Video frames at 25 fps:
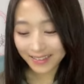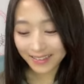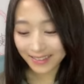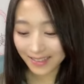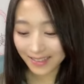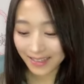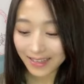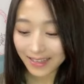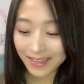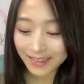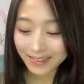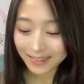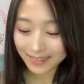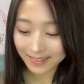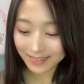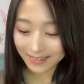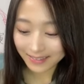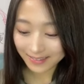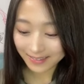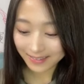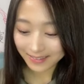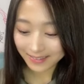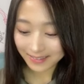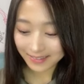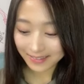はい
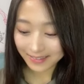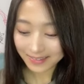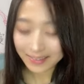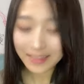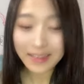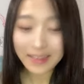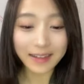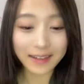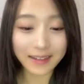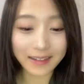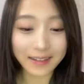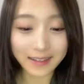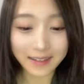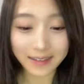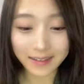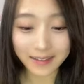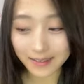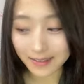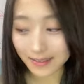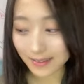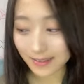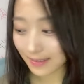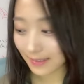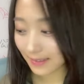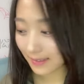じゃあ
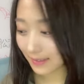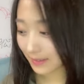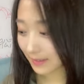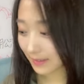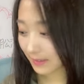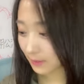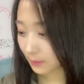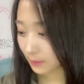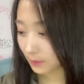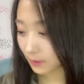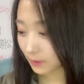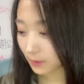こ